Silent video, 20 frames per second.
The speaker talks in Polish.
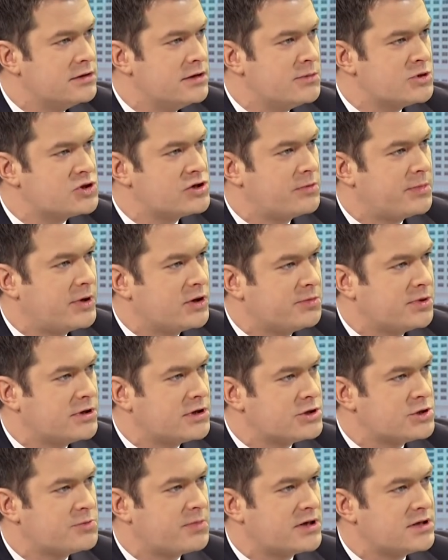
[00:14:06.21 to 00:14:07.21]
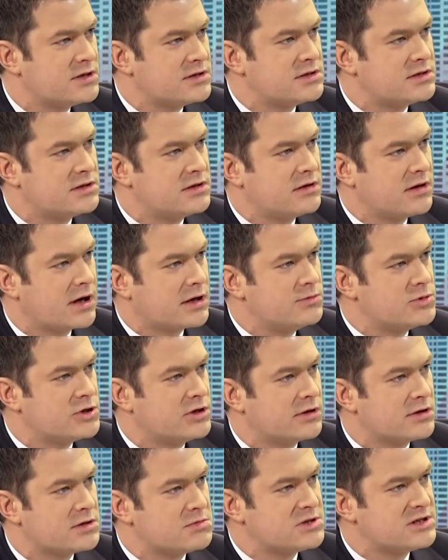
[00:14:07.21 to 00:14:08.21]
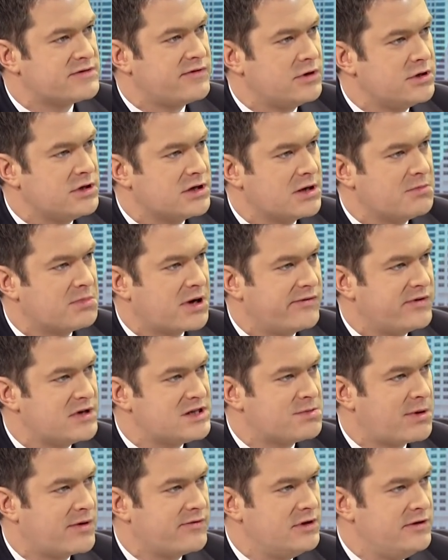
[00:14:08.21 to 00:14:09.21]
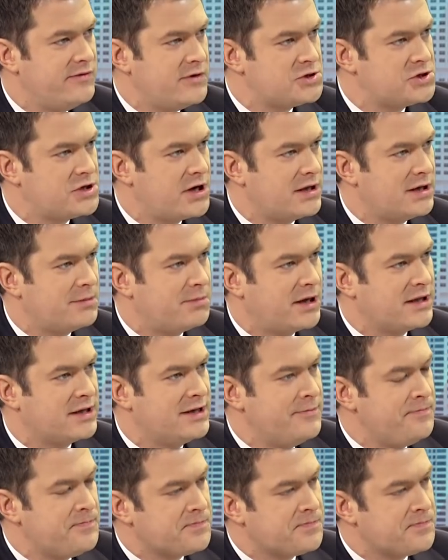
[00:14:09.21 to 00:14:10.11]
Nie można panu powiedzieć, że pan jest jakimś gorącym zwolennikiem Prawa i Sprawiedliwości, ale pan